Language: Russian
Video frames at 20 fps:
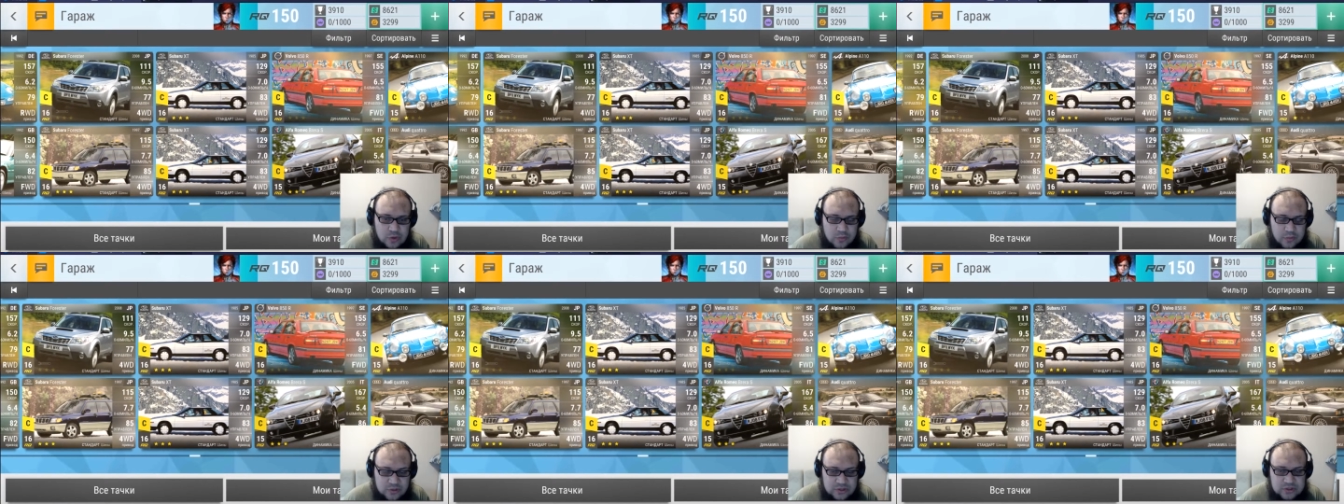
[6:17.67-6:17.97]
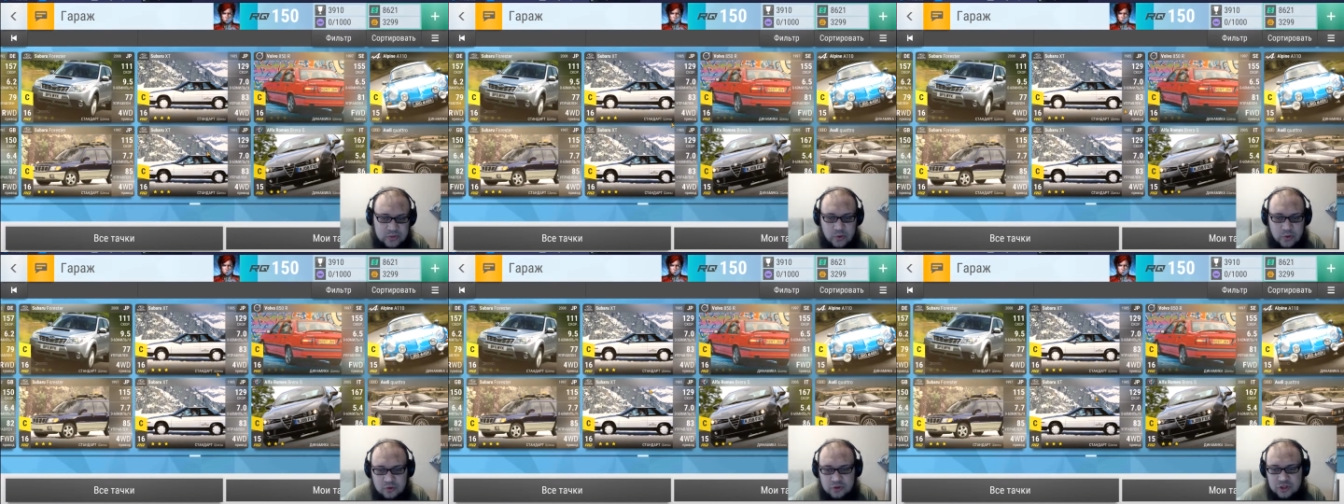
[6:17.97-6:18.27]
Я просто
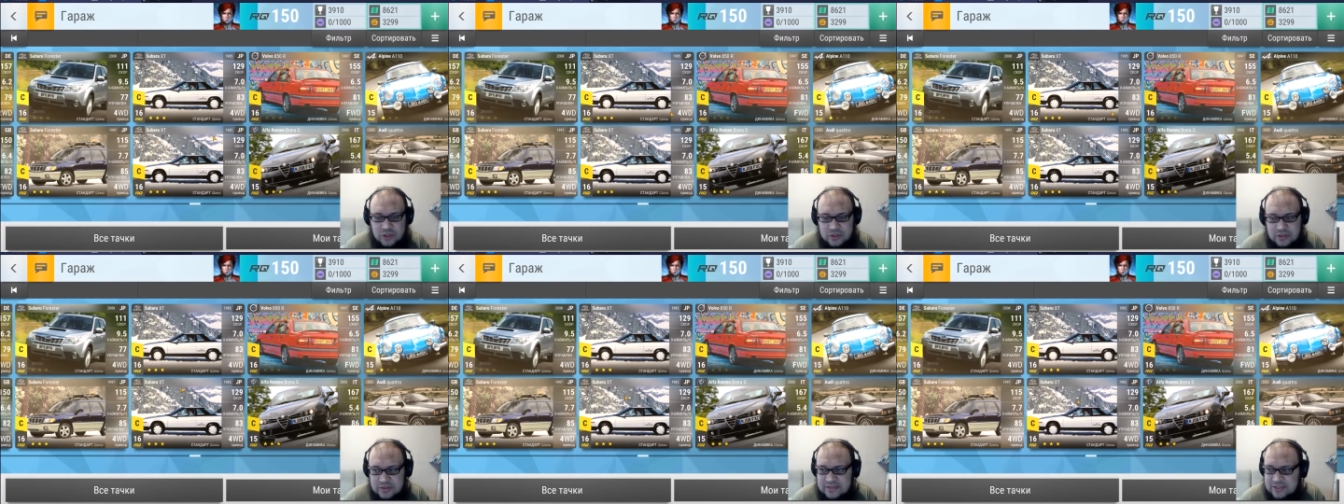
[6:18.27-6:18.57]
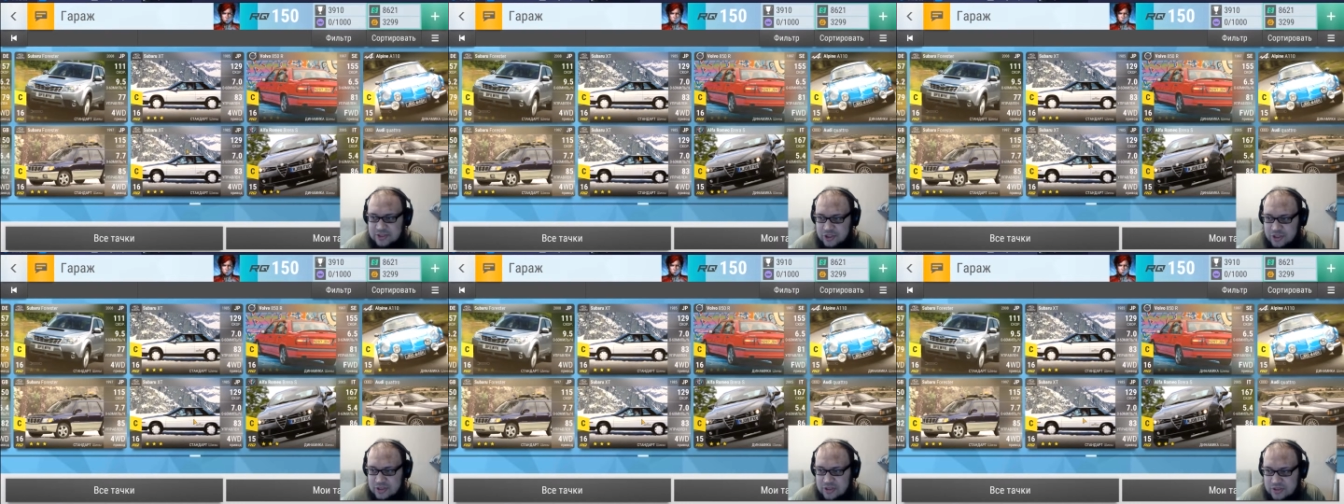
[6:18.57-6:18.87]
помню, что они
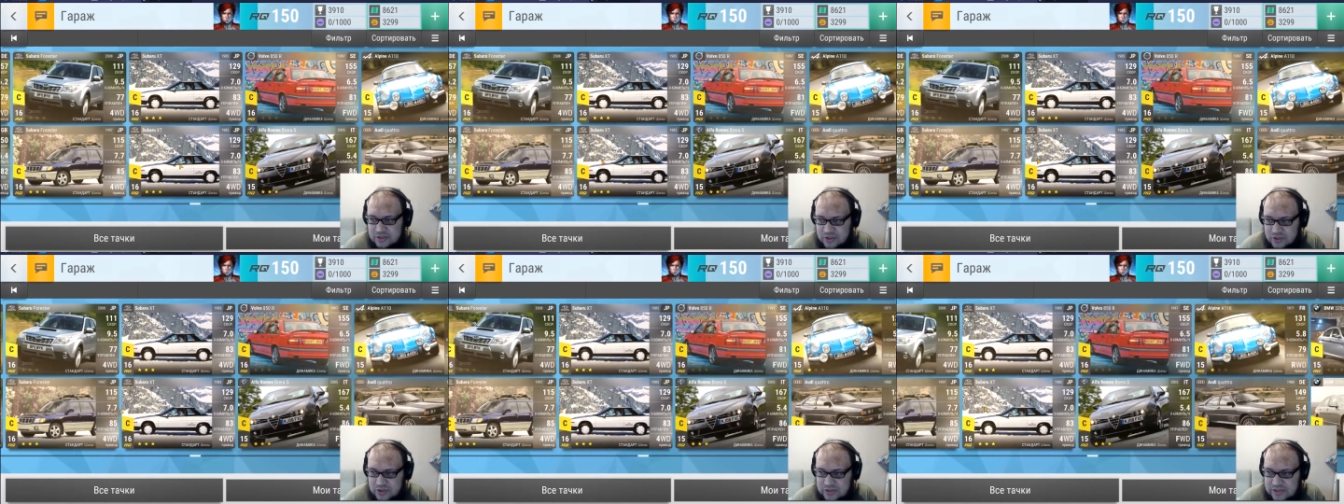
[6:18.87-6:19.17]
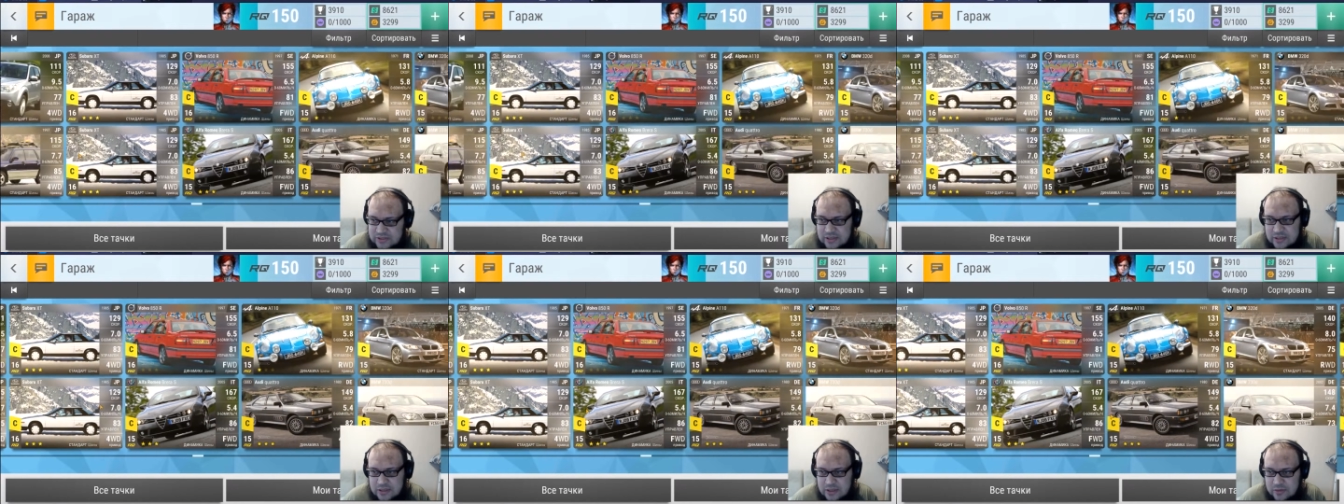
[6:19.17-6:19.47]
изначально значит,
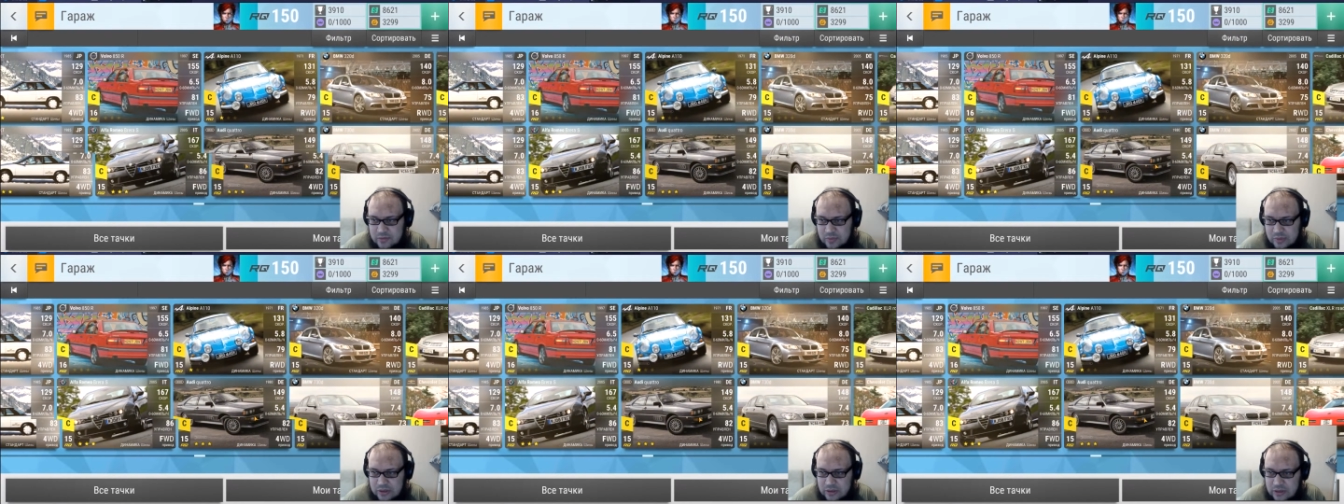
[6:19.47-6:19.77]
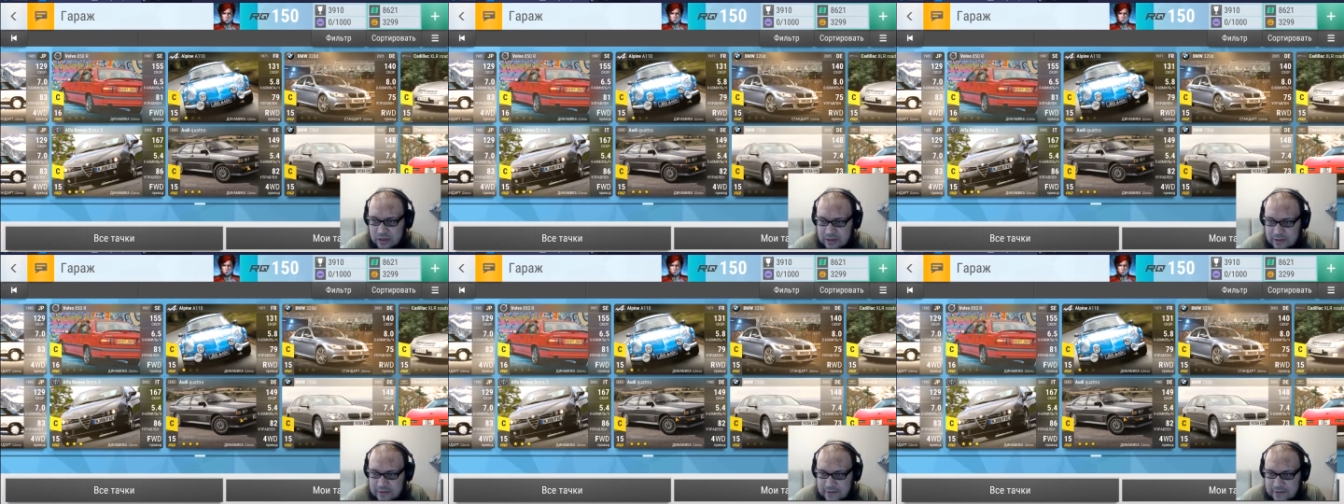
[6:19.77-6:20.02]
синие были